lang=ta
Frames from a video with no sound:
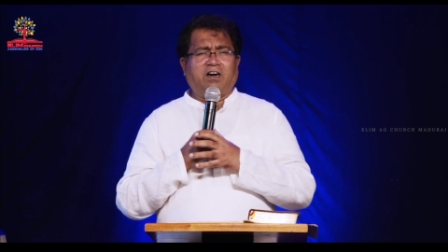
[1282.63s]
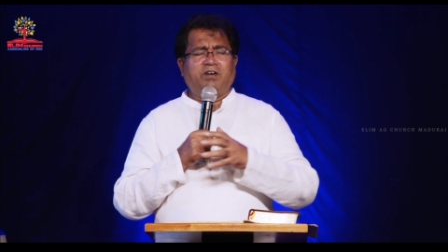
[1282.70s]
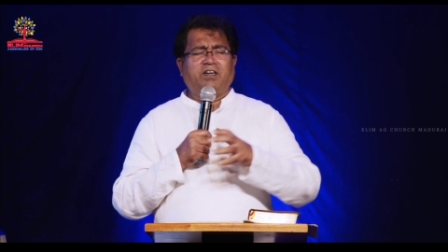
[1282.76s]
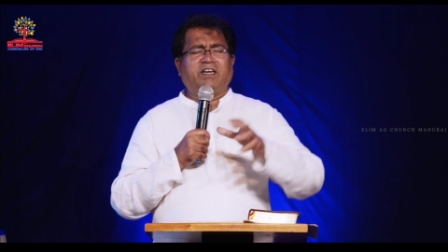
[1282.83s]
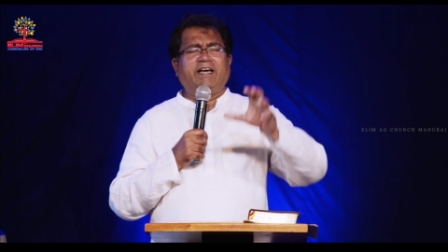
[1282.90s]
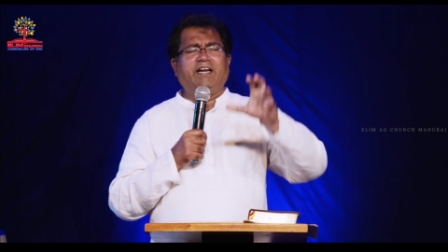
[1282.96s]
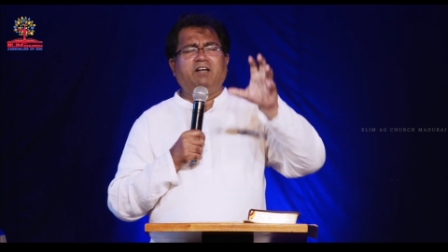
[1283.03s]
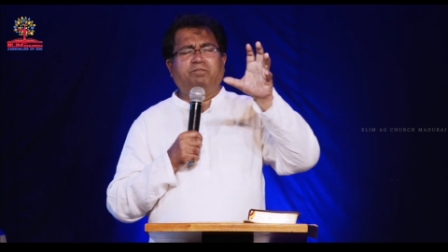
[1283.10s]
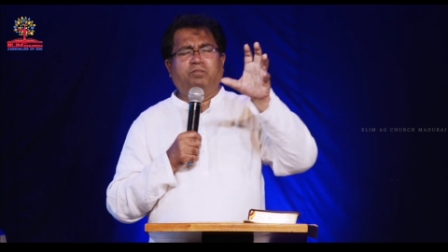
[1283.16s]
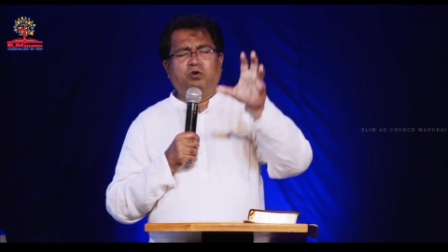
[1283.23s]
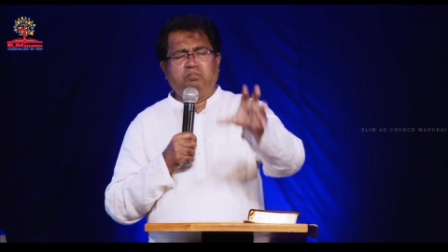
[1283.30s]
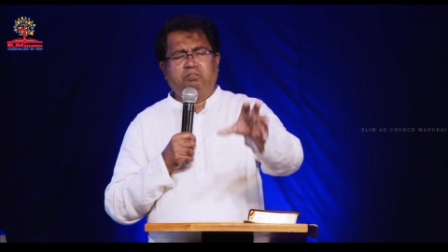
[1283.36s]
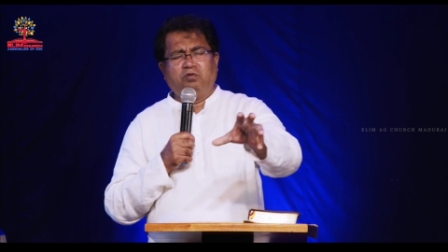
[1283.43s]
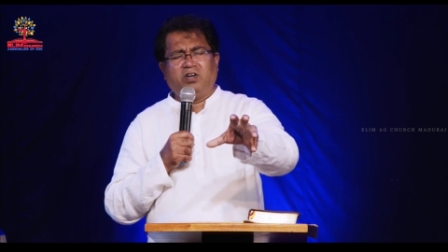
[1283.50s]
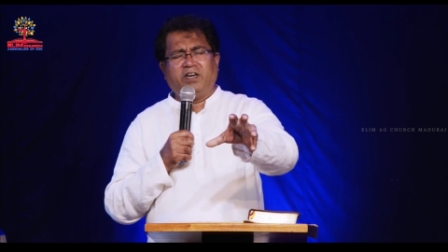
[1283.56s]
அவர் கையில்
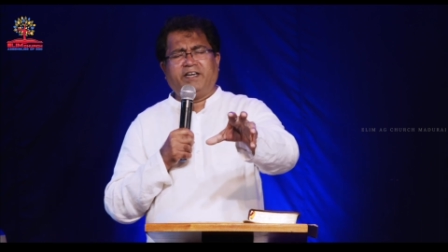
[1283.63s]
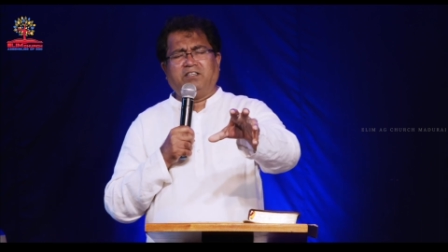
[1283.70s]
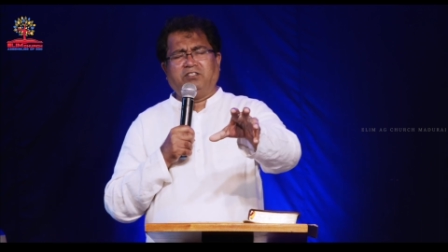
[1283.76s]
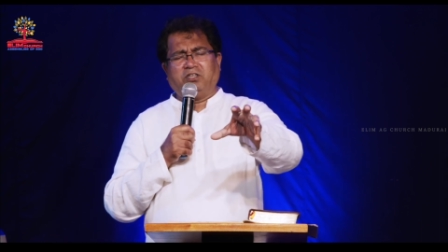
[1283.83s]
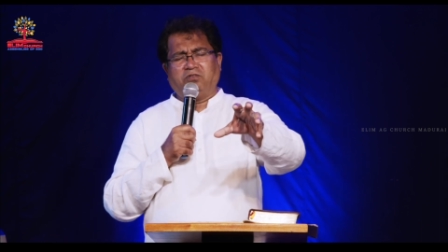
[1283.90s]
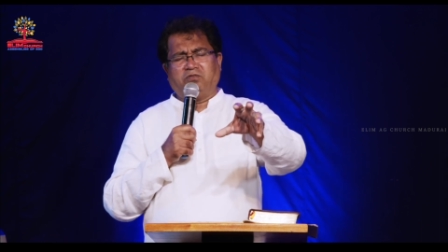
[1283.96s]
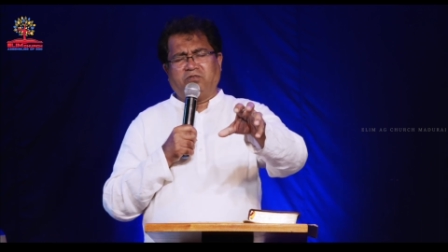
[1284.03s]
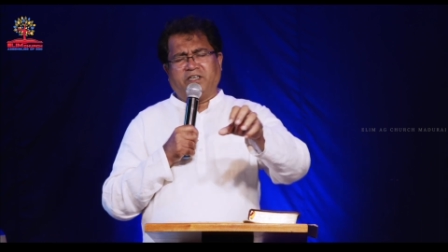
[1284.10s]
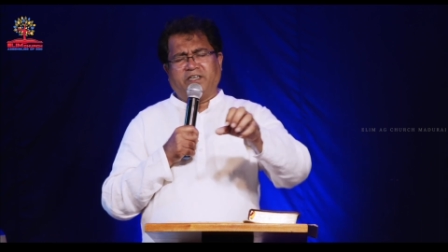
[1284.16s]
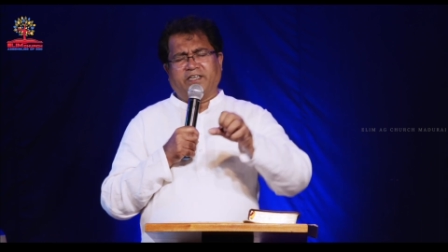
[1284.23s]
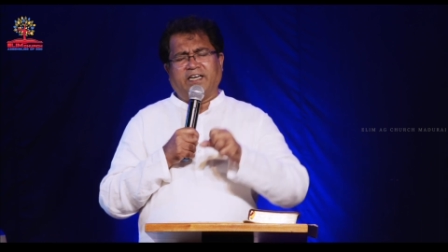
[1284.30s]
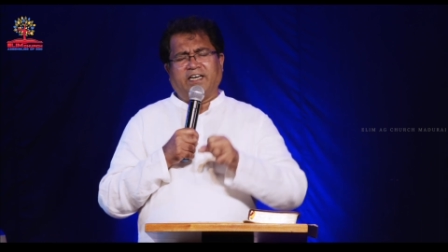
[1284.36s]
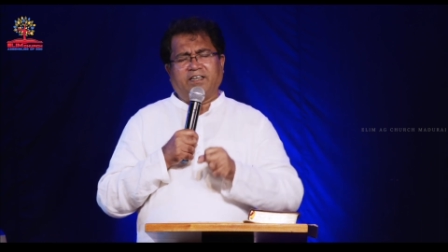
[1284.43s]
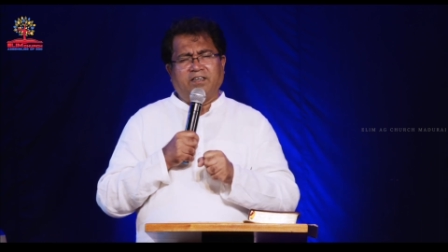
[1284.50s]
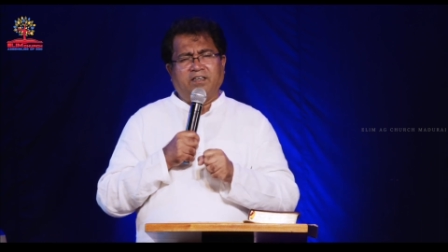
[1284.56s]
பொறுப்புகளை கத்தர்
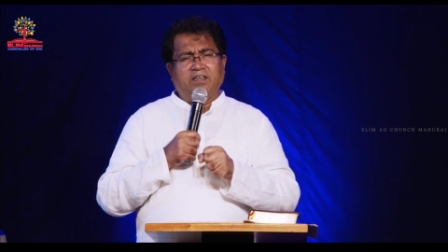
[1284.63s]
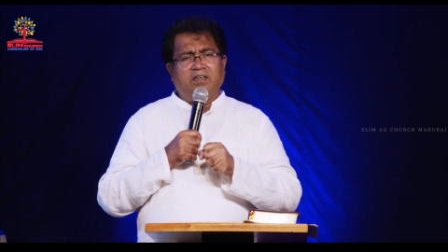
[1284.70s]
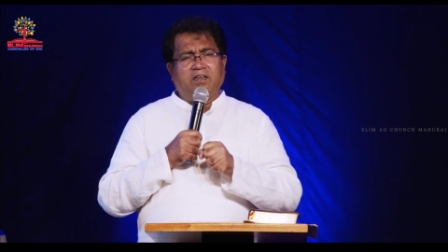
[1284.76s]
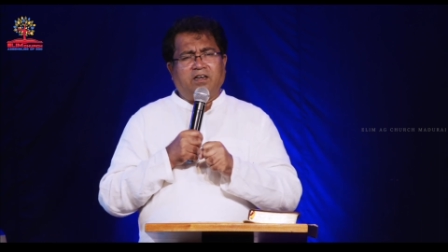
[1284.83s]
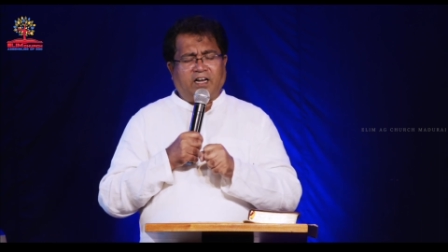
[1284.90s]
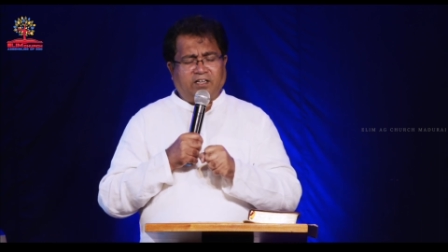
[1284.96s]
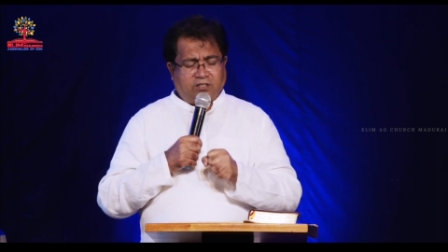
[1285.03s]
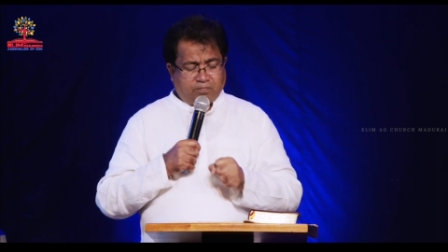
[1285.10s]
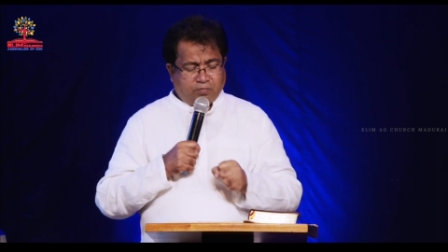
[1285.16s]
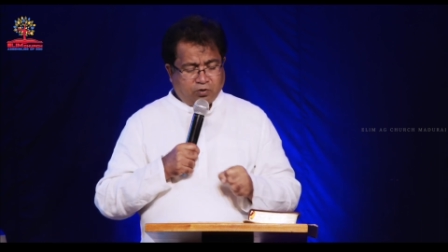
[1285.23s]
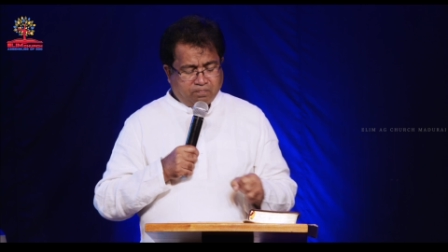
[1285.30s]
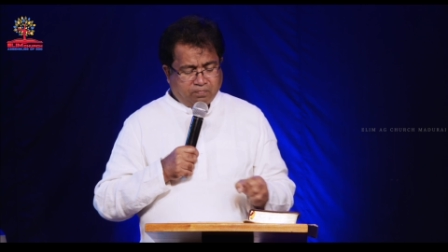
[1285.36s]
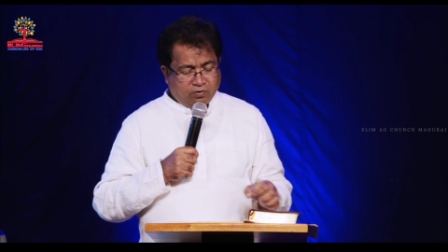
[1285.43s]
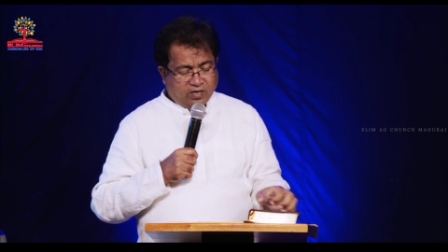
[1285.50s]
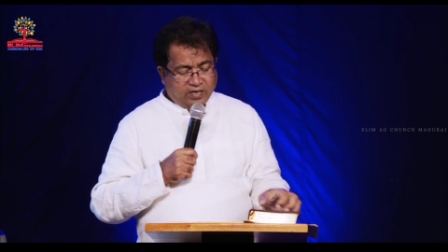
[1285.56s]
கொடுக்கிறார் அந்த
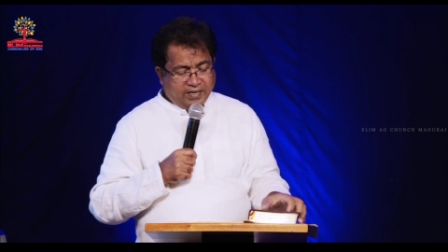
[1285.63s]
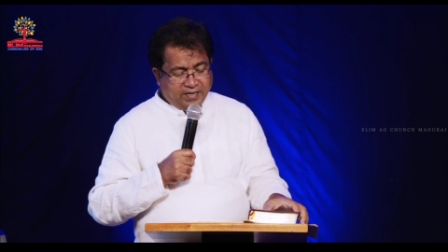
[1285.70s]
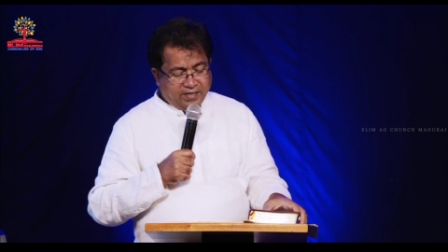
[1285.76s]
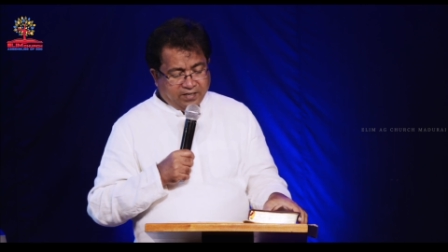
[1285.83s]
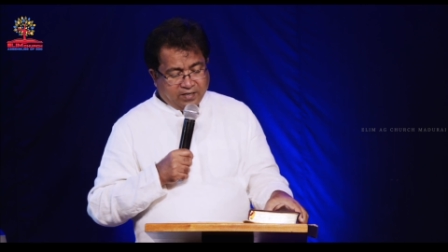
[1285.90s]
பொறுப்புகளை